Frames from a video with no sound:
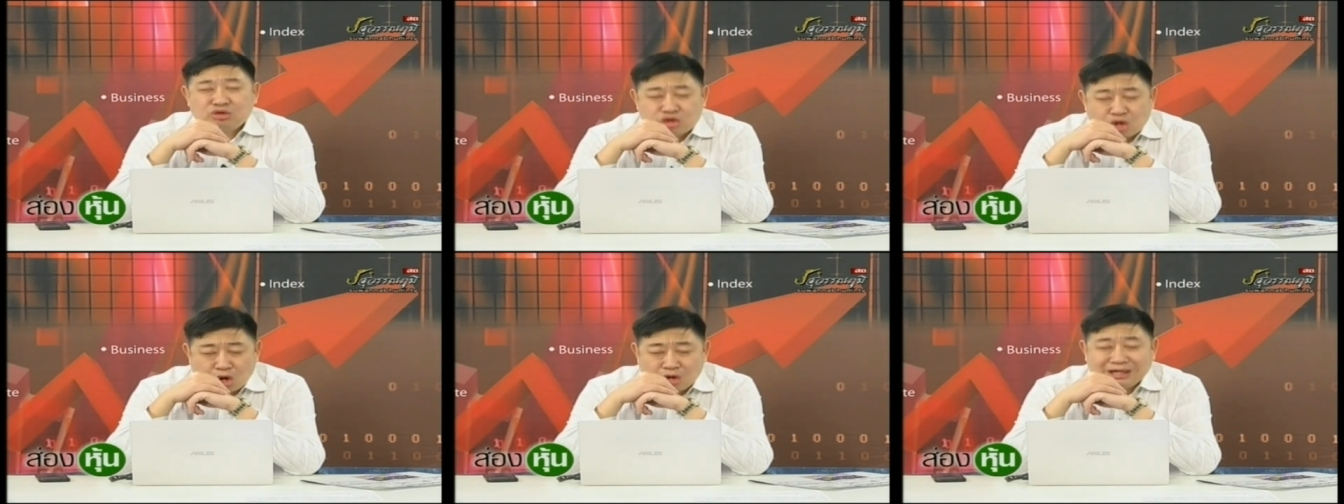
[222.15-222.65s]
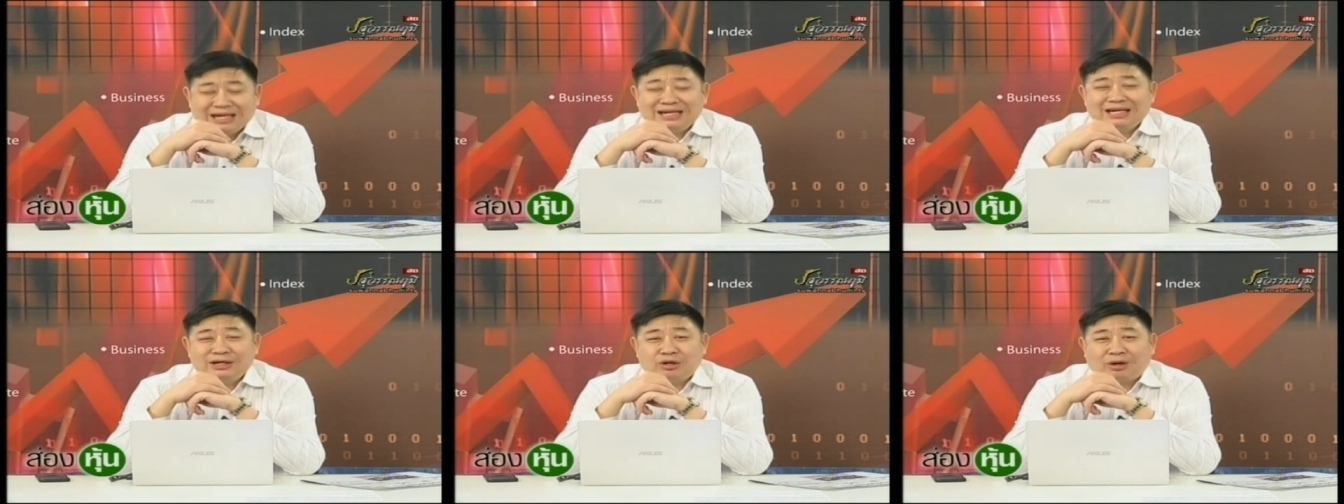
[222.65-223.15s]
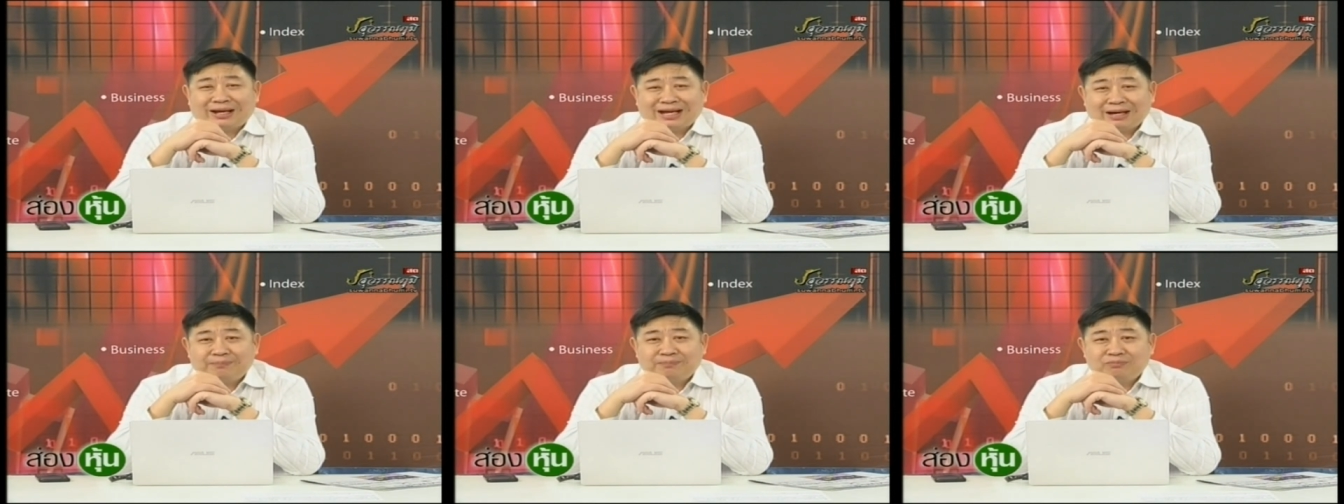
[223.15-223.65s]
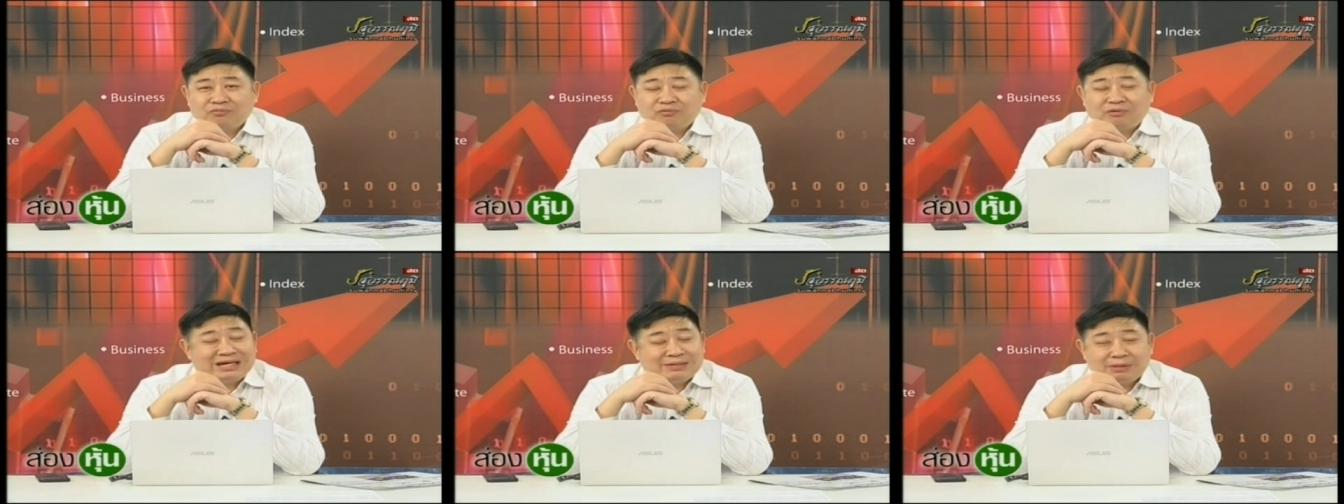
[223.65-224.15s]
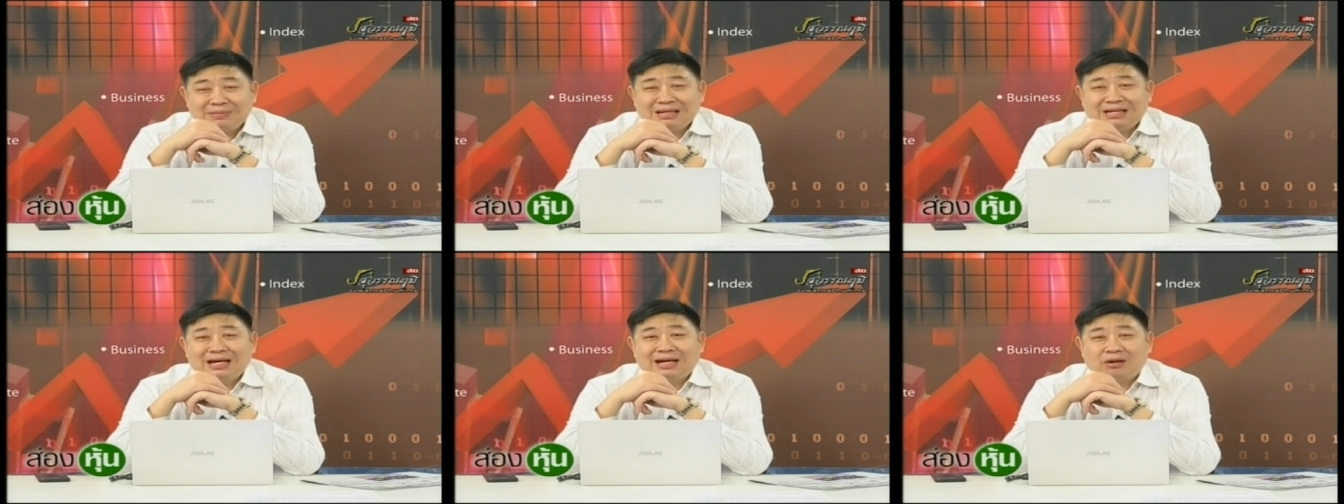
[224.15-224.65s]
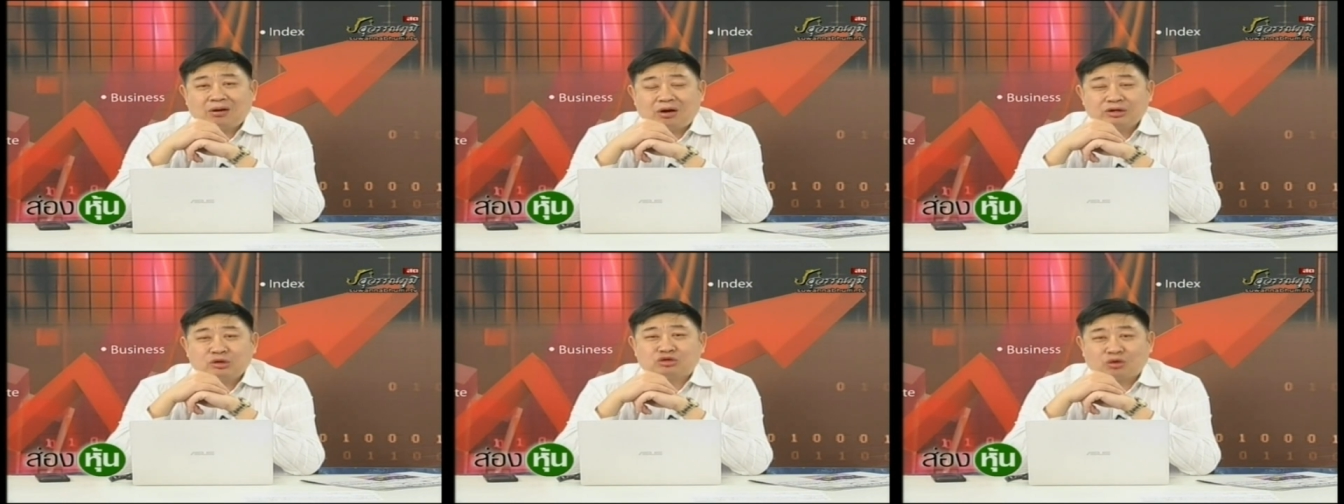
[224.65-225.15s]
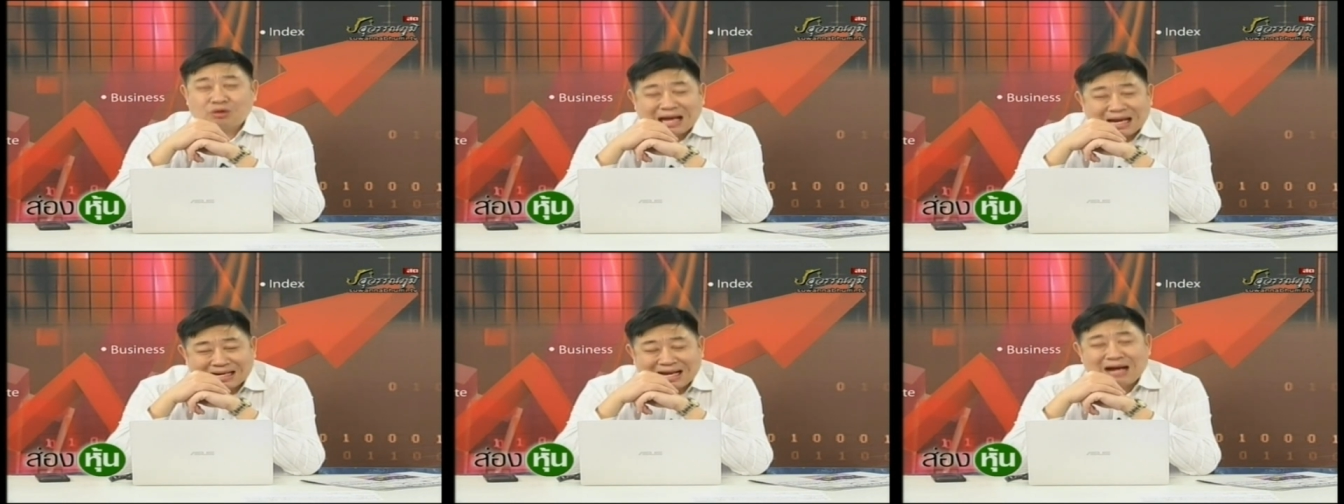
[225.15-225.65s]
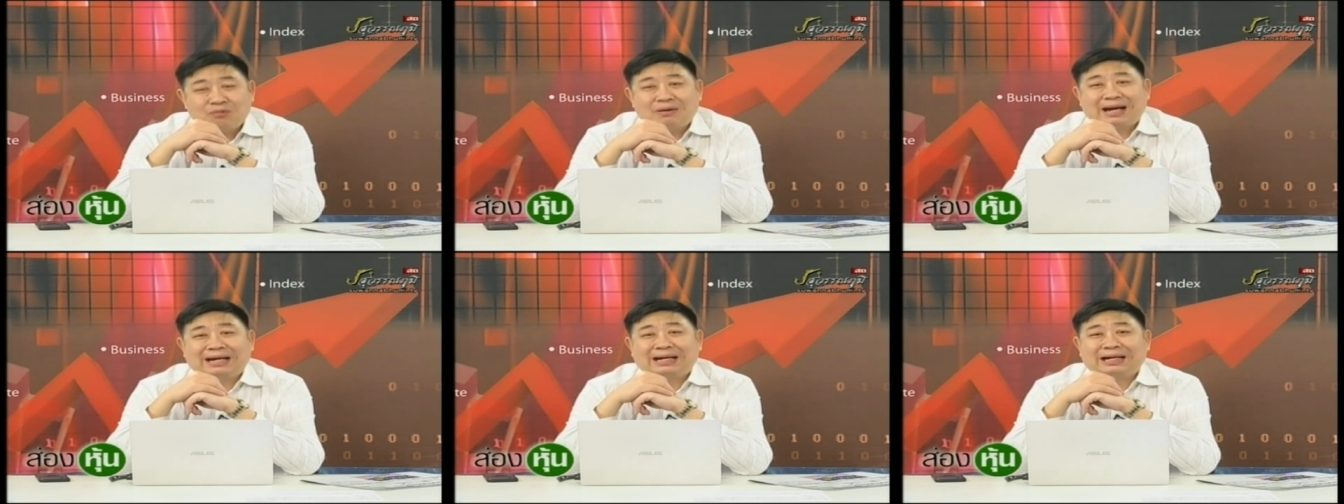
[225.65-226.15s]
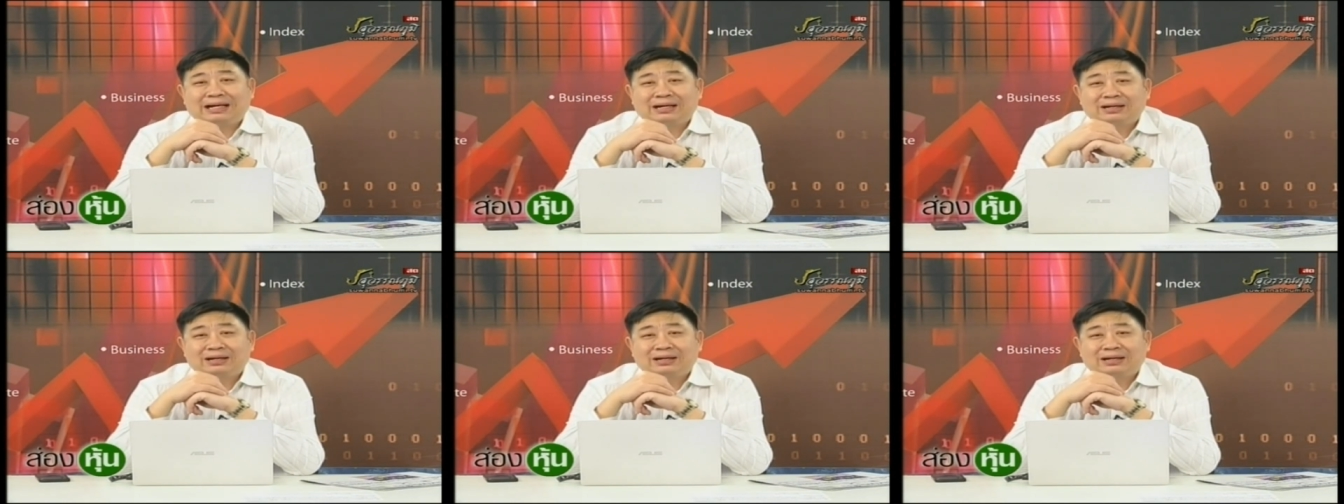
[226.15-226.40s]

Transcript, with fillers: โชคดีนิดหน่อยครับ วันนี้ไม่มีเรื่องของหยุดสงการ 9 วันฮะ